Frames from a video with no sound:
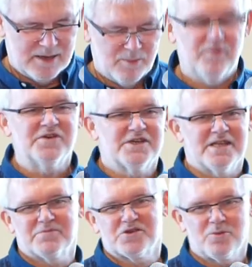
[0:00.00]
Mówi się
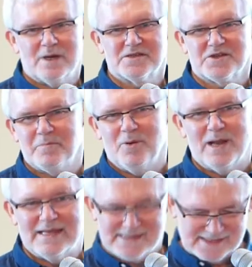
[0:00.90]
na przykład, że
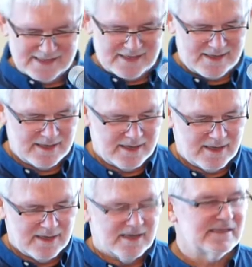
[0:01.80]
Polacy
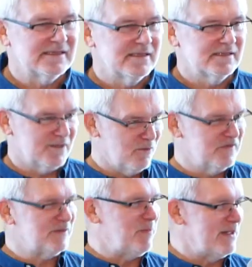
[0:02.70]
są
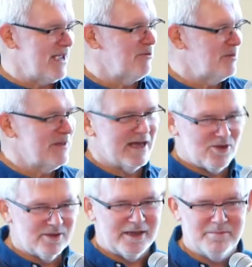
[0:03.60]
wspaniałym
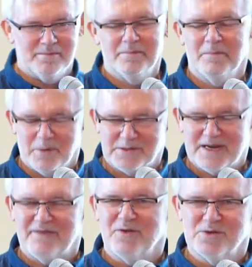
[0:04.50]
narodem,
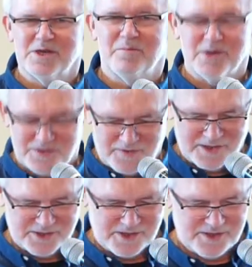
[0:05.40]
potrafią się
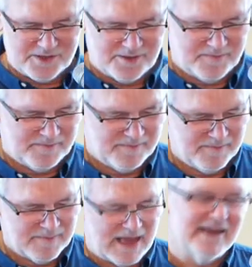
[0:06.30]
poświęcić,
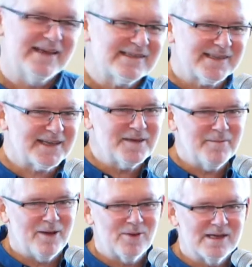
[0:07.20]
ale jest taki
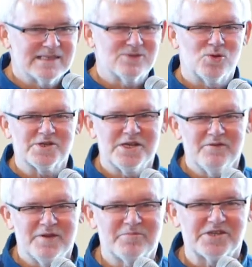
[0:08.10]
mały
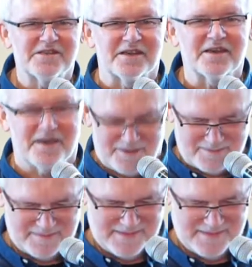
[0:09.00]
złośliwy przytyk,